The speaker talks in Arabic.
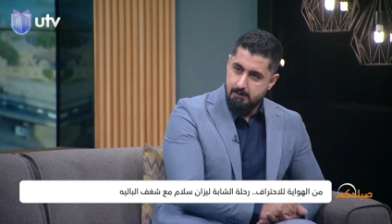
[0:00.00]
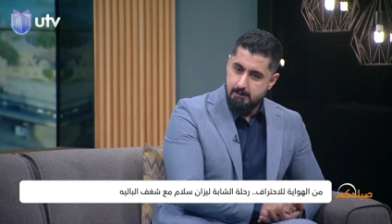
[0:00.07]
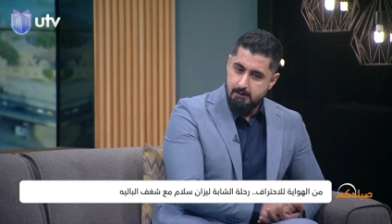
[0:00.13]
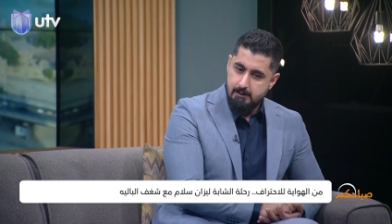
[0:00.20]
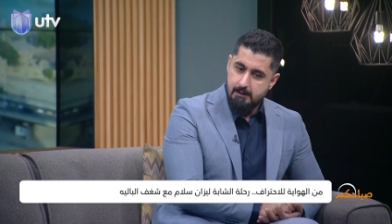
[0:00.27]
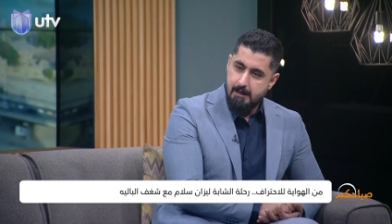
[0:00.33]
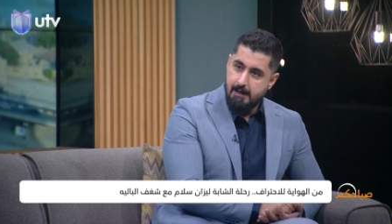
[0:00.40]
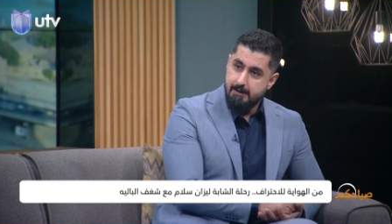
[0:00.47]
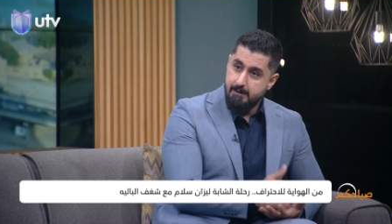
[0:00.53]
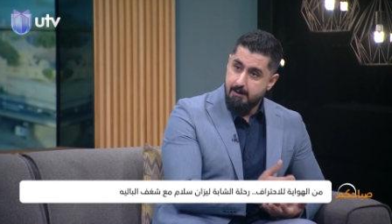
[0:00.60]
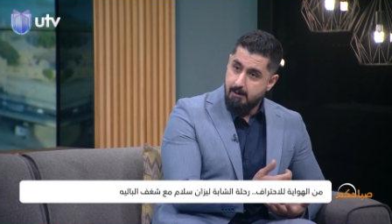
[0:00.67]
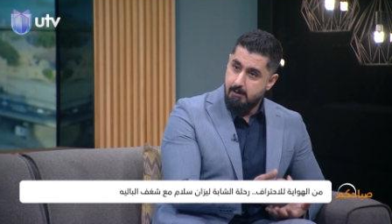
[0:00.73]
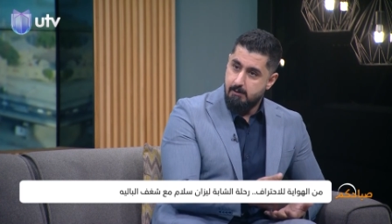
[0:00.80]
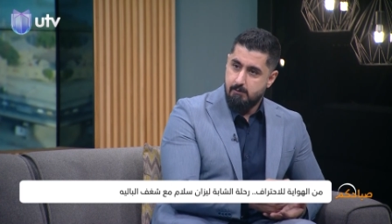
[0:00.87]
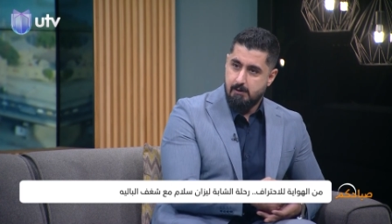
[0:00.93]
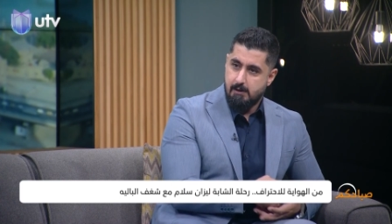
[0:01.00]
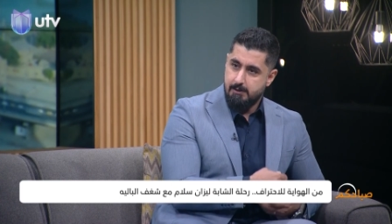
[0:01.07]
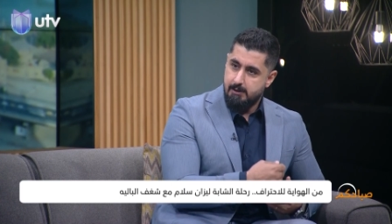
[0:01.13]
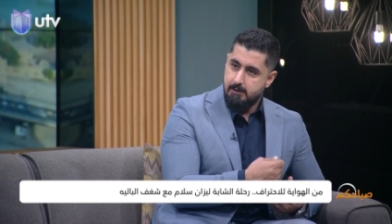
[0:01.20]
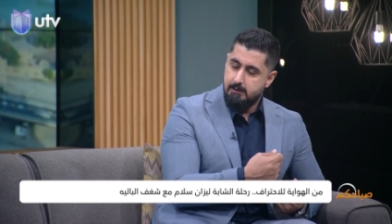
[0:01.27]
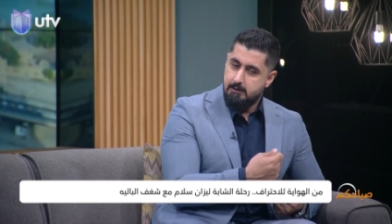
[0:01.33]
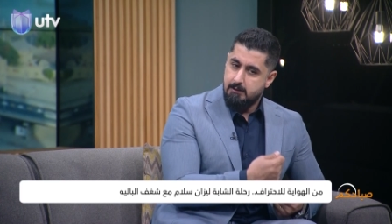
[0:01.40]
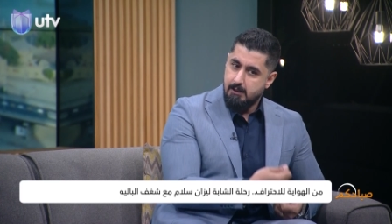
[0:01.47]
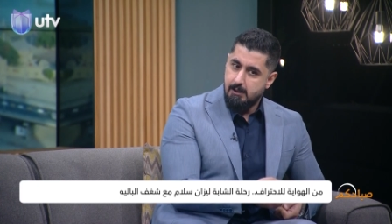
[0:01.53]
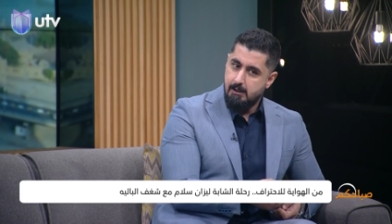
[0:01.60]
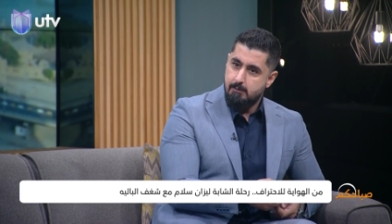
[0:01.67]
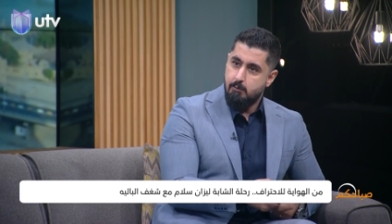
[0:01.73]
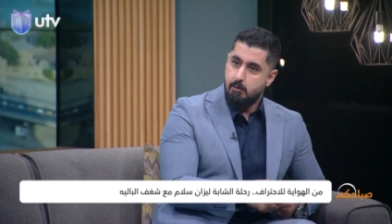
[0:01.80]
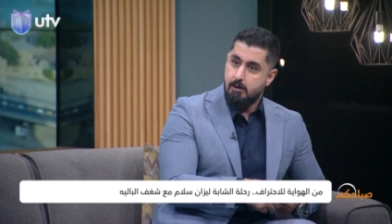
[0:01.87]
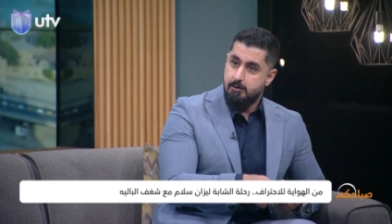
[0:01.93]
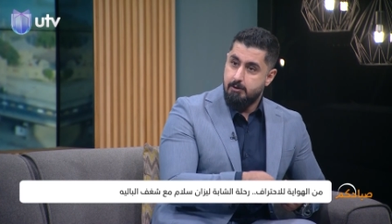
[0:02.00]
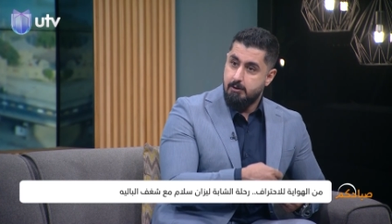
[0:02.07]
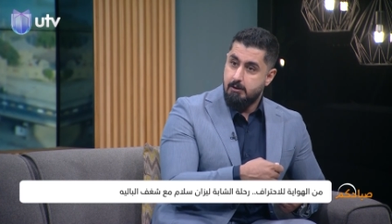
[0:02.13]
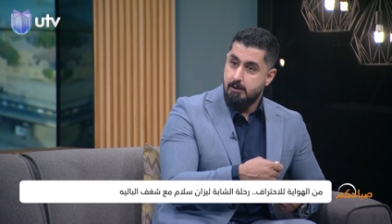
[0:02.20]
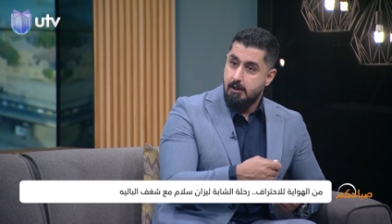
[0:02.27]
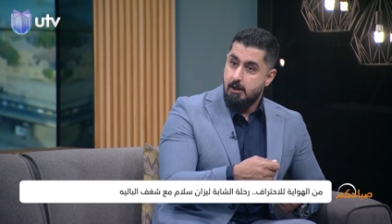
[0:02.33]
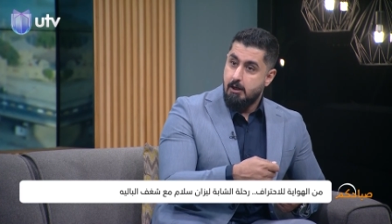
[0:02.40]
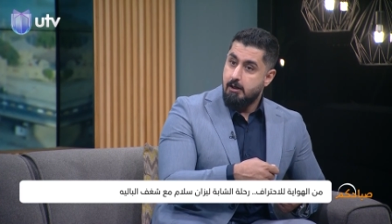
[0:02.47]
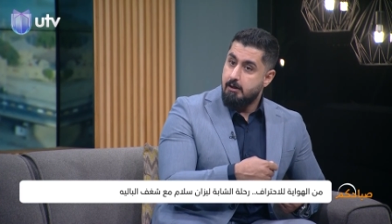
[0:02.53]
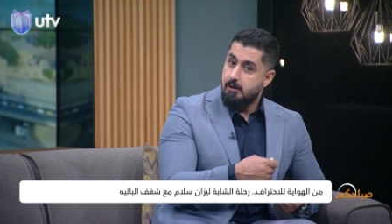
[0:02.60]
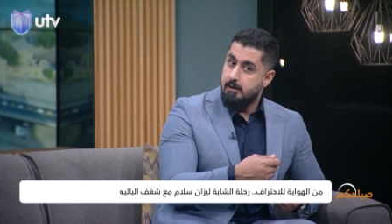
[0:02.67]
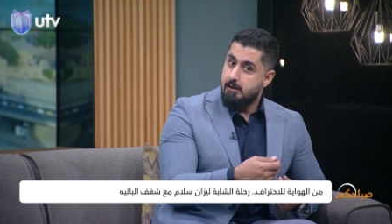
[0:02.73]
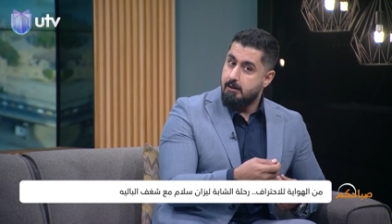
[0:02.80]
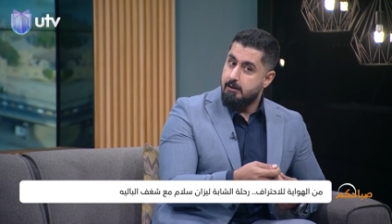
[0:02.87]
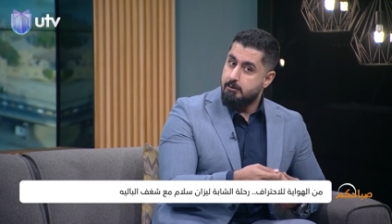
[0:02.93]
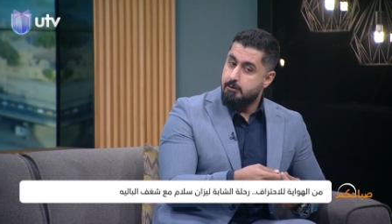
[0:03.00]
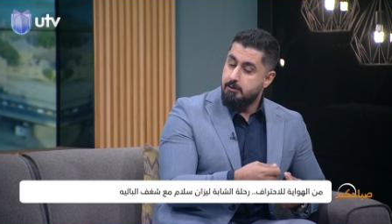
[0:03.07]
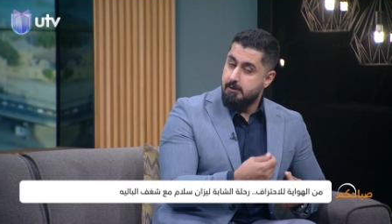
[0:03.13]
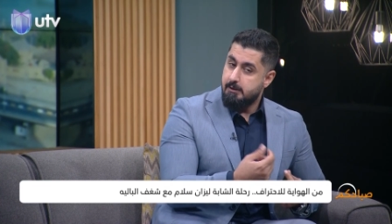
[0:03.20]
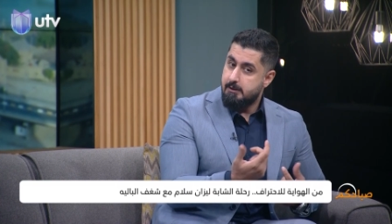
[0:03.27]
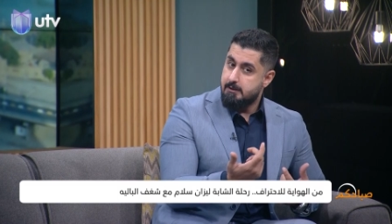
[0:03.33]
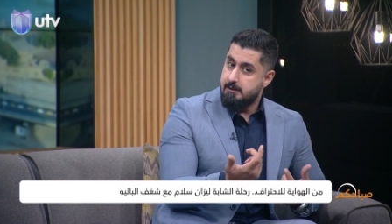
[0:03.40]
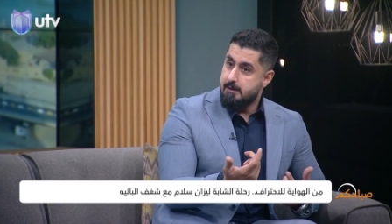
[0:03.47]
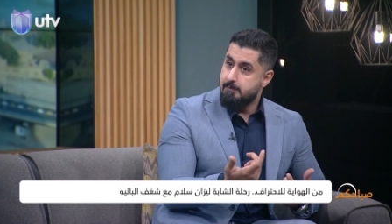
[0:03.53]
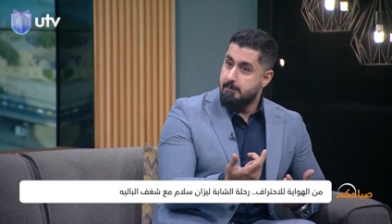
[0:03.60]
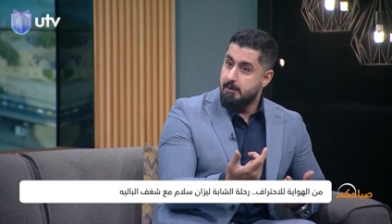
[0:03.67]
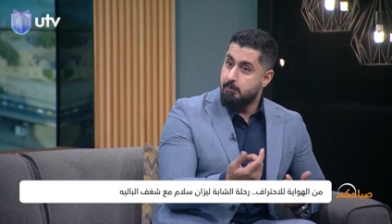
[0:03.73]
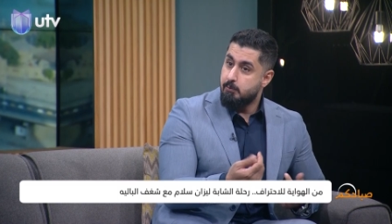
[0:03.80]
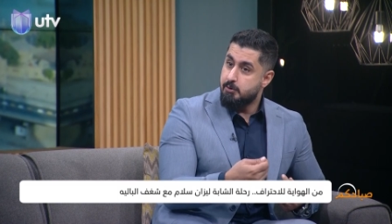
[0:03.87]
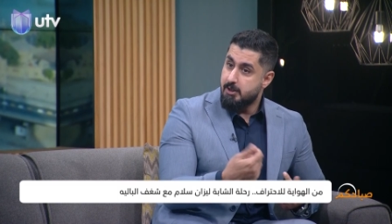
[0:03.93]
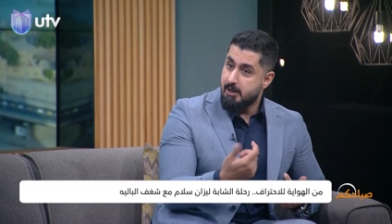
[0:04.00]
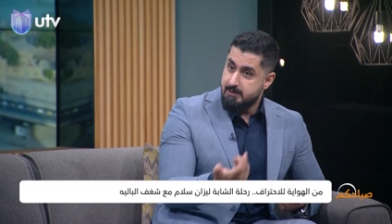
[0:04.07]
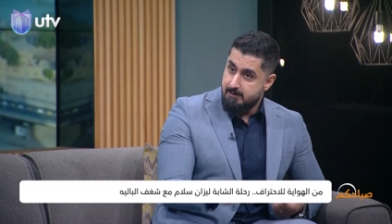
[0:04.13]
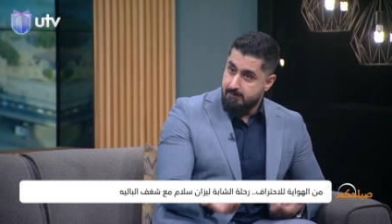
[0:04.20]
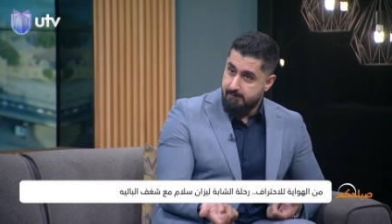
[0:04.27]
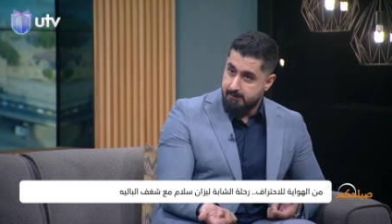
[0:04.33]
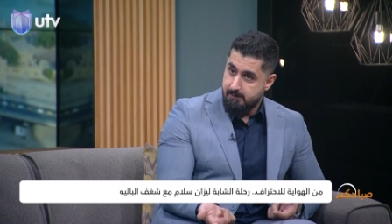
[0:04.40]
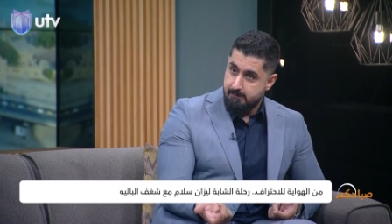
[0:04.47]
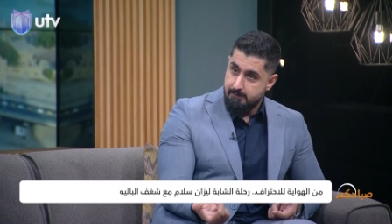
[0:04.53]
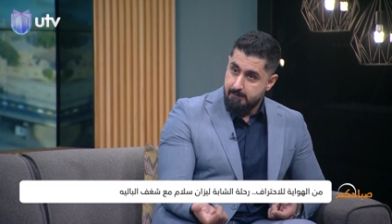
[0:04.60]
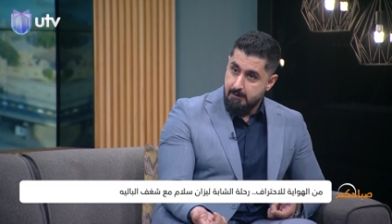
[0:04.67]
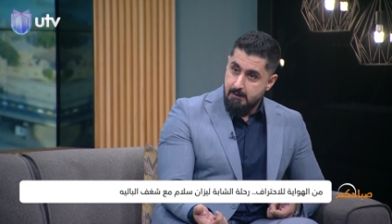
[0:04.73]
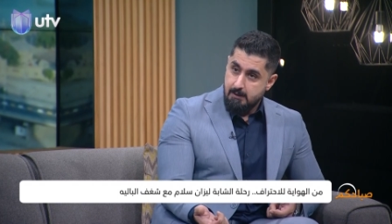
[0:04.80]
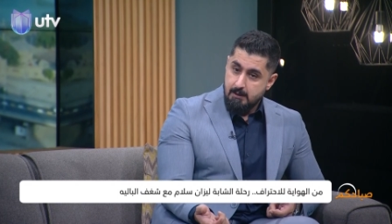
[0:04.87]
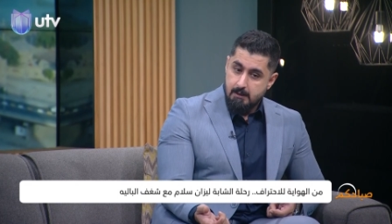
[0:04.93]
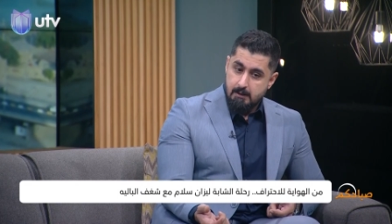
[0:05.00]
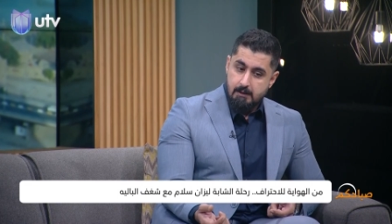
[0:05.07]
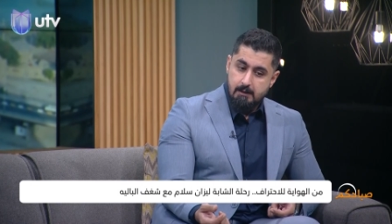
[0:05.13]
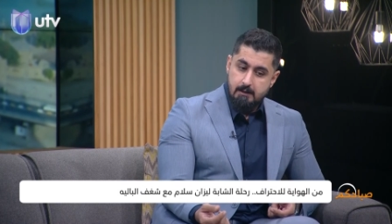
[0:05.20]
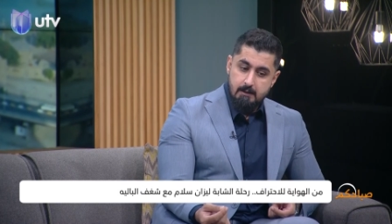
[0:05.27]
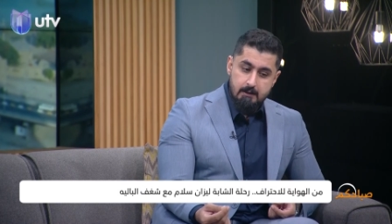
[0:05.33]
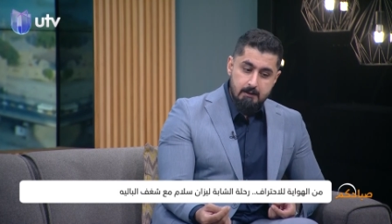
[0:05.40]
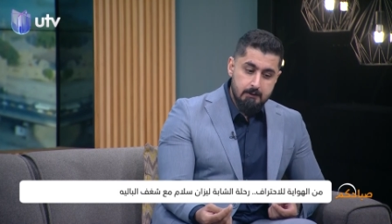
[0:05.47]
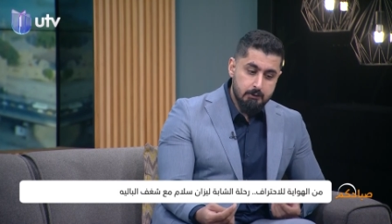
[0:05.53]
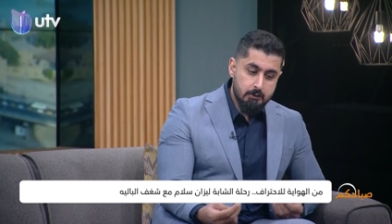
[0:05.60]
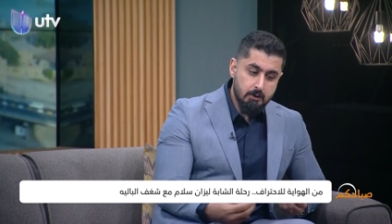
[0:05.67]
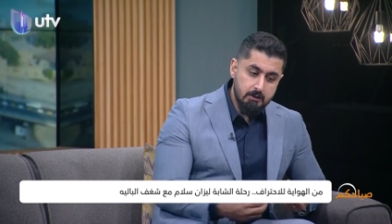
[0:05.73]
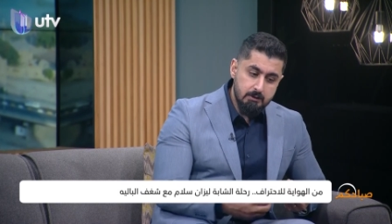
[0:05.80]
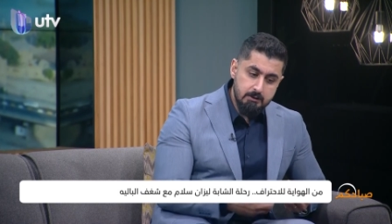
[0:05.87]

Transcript: العناء وهذا التعب وهذا شو احنا نسميه المجازفه آه شلون